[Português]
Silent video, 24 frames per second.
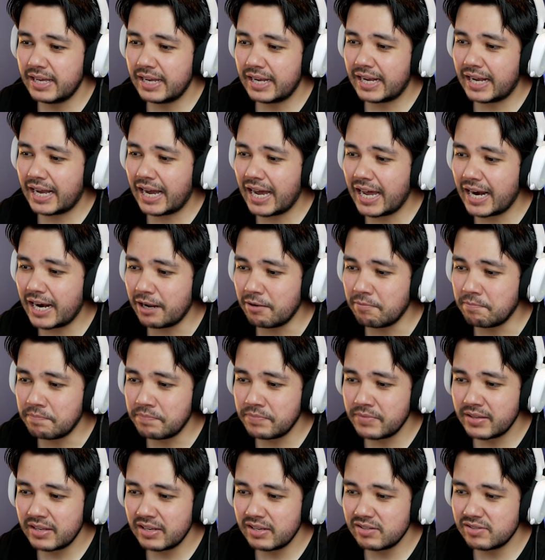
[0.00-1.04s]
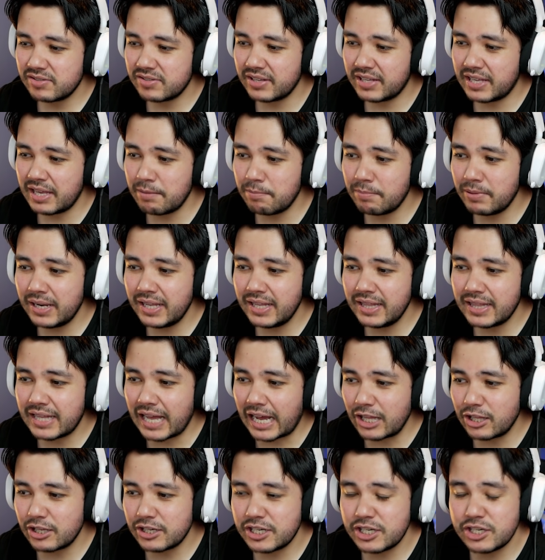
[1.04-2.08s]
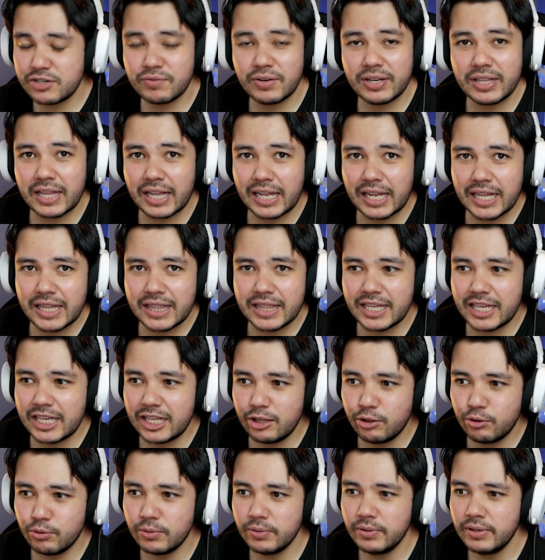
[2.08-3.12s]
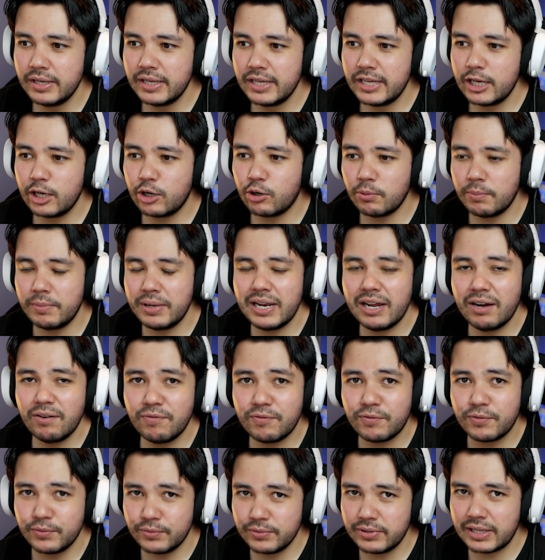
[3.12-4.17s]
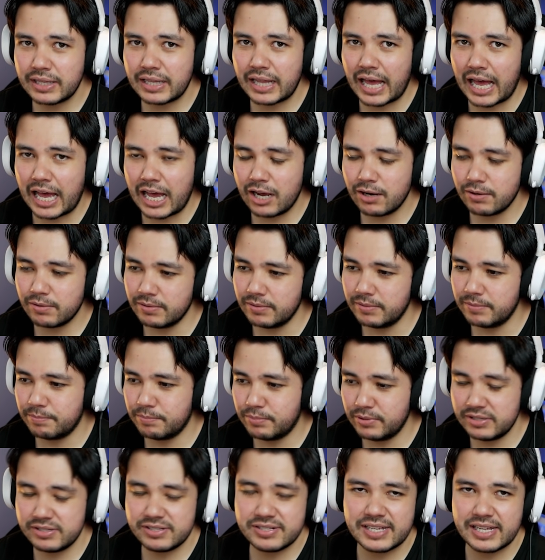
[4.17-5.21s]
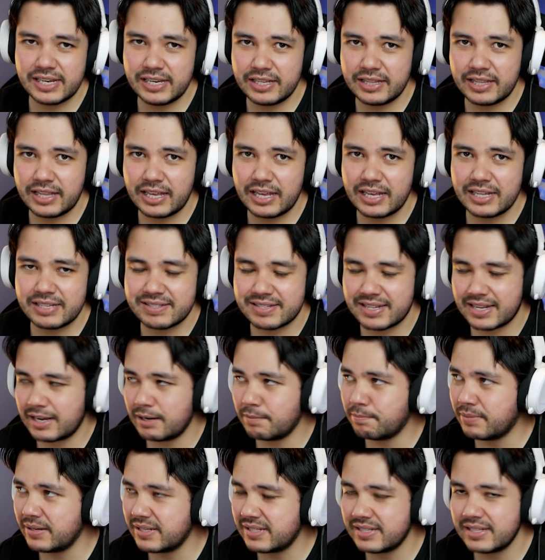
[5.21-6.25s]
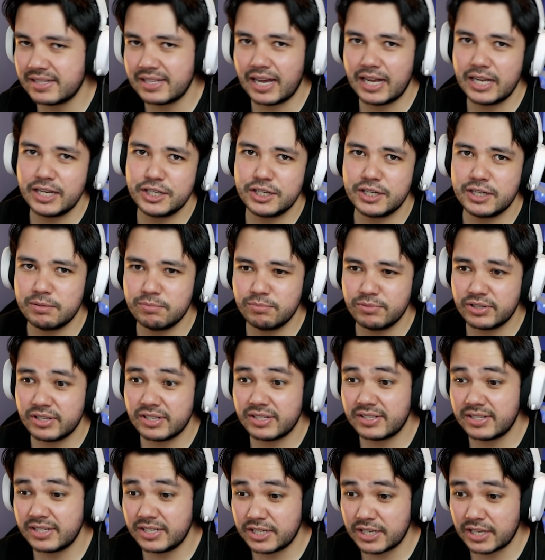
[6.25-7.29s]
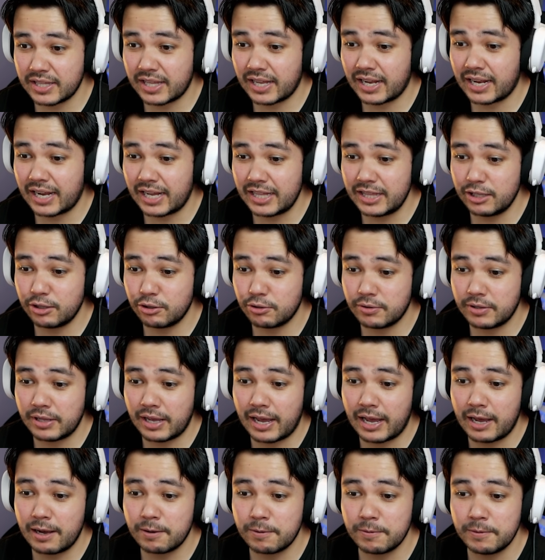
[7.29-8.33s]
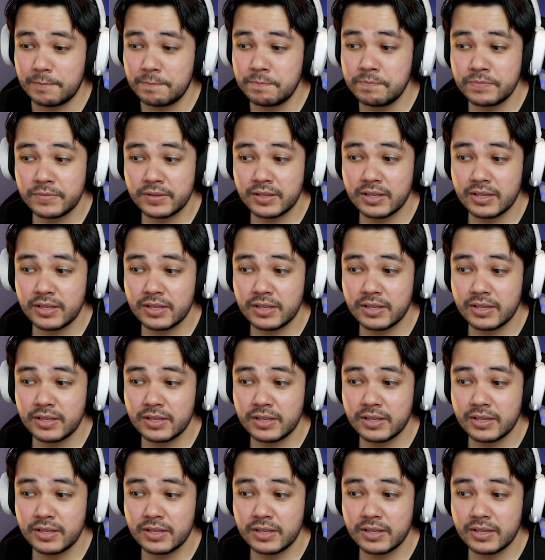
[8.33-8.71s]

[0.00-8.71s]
Cara, isso aqui é blindado, a gente vai estar tá lá dentro. E como ele afunda na água, por isso que ele tem essa capacidade, digamos assim, de atacar dentro da água.